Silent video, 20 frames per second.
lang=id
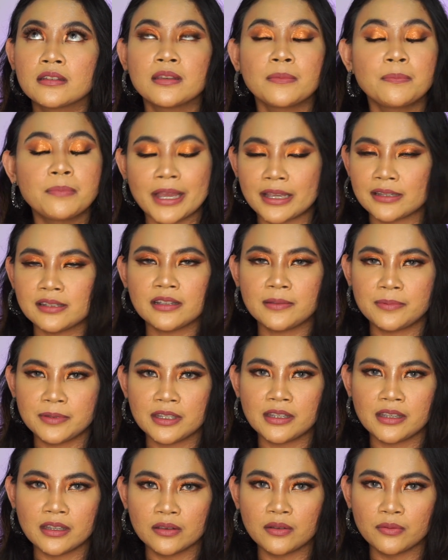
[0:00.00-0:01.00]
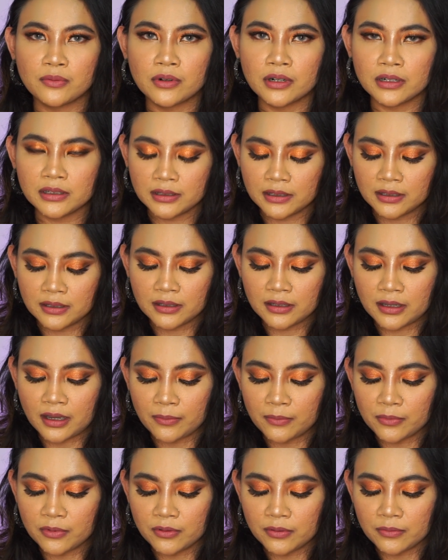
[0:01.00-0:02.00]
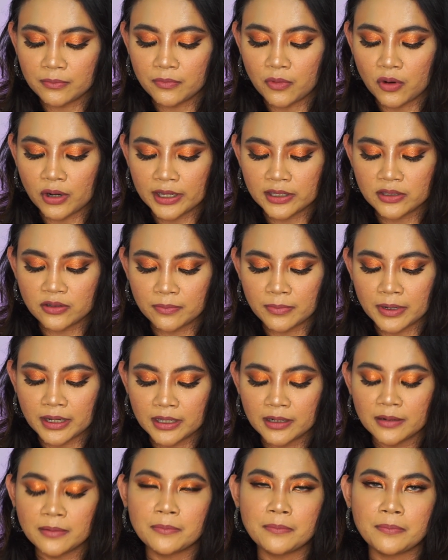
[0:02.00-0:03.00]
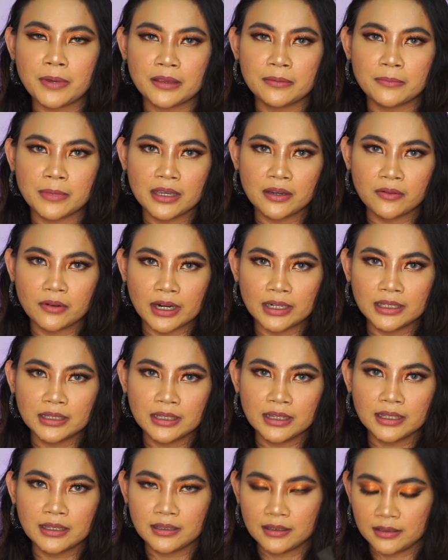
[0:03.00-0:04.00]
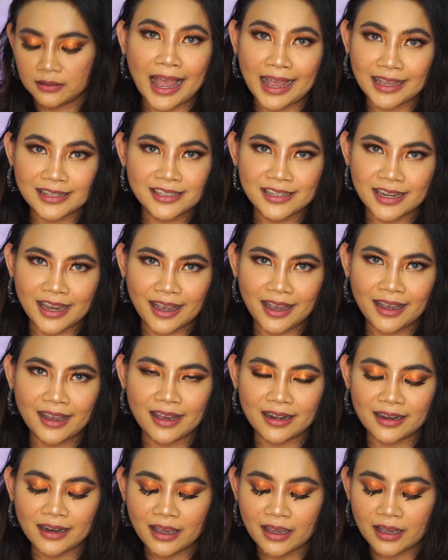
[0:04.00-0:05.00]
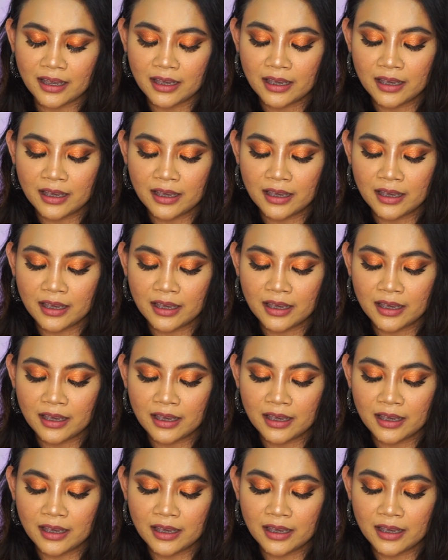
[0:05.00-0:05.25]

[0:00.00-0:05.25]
the best lipstick in the world kamu boleh cobain Pat McGrath aja karena